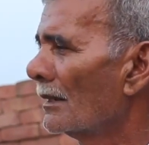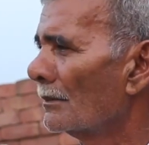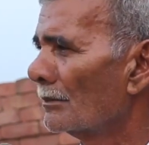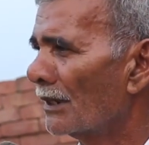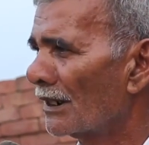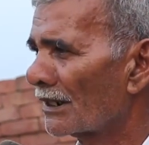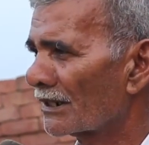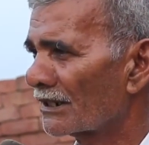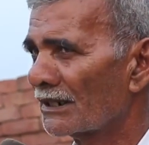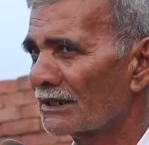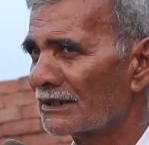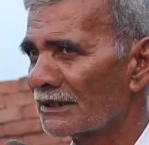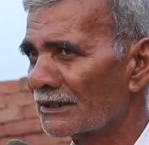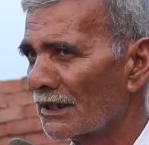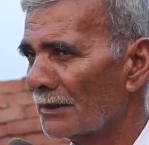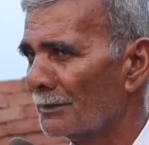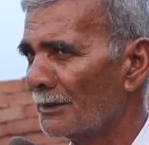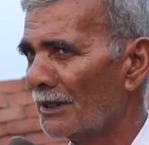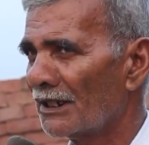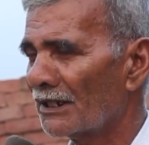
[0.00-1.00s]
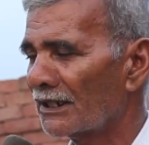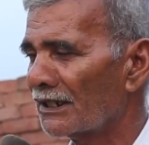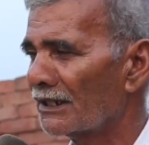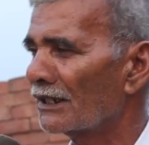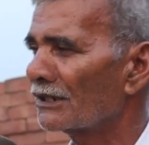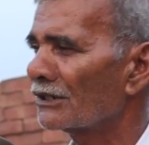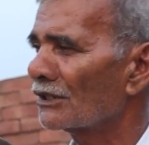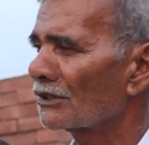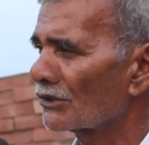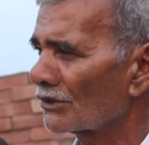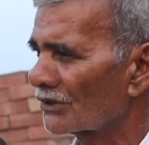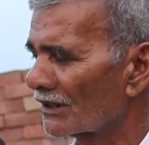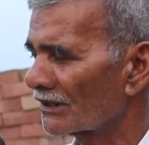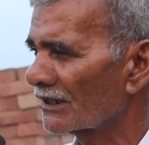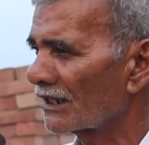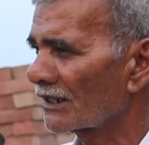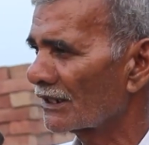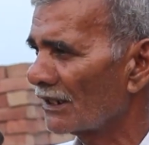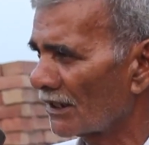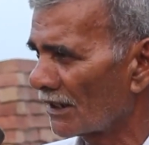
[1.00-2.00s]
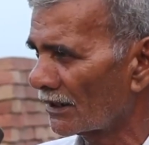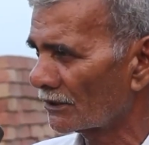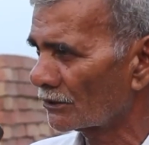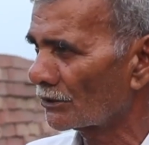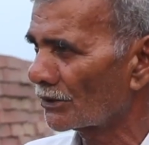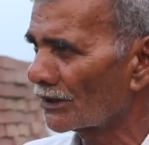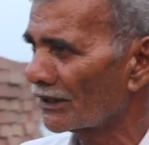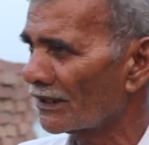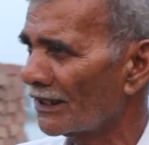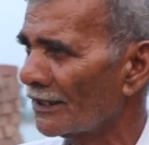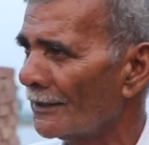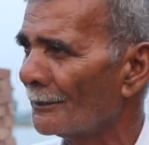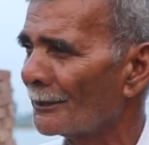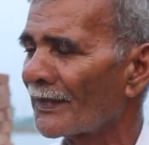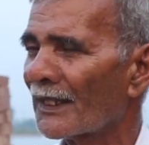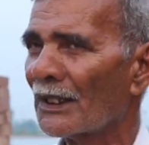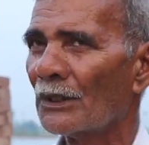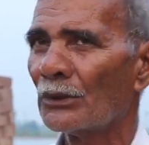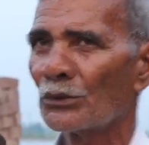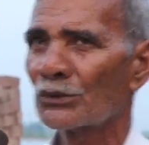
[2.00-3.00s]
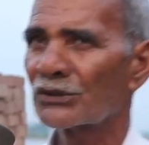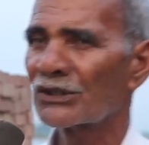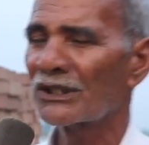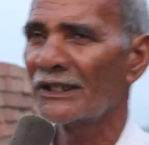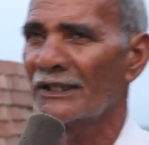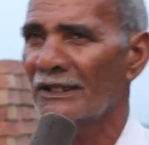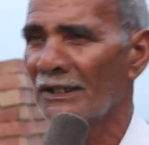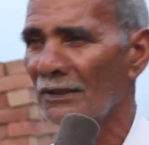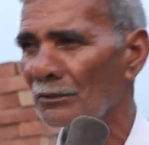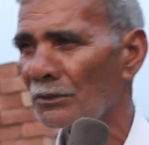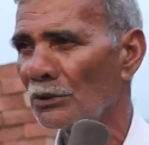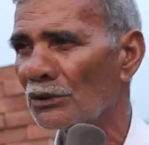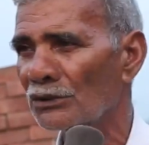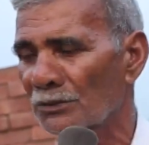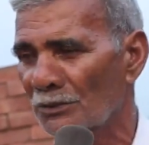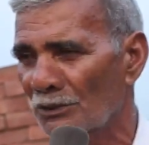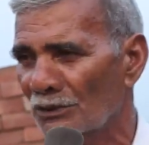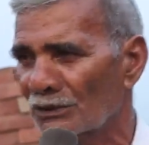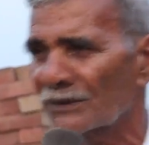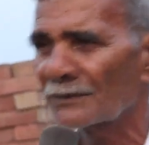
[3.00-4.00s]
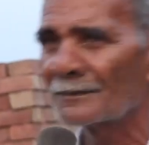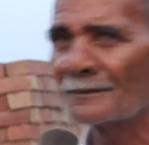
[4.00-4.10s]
भारतीय जनता पार्टी ने तीन धारा तोड़ी है उसके लिए हम बहुत बहुत